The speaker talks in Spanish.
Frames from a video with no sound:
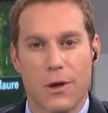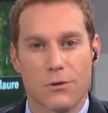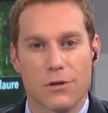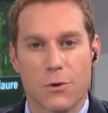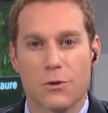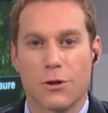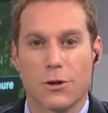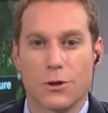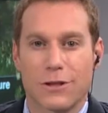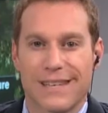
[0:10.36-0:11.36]
saludamos a Augusto
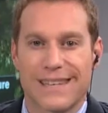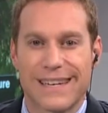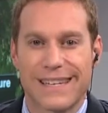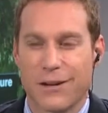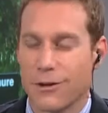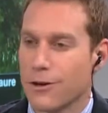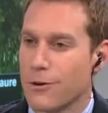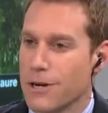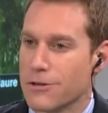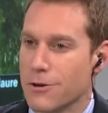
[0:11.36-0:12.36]
Costa, secretario de
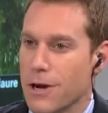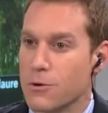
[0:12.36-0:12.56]
Comercio.